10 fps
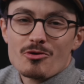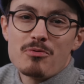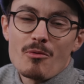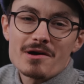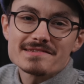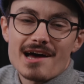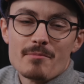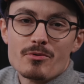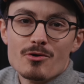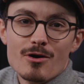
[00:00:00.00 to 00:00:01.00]
Donc pour moi c'est
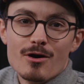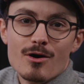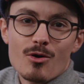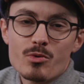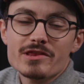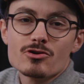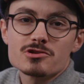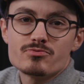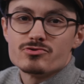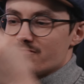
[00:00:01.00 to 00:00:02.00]
un peu euh, Windows
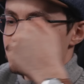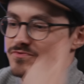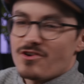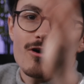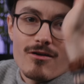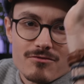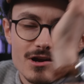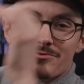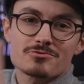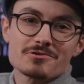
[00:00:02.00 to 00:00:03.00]
plus VLAN,
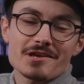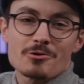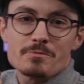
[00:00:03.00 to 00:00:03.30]
voilà tout ce que t'as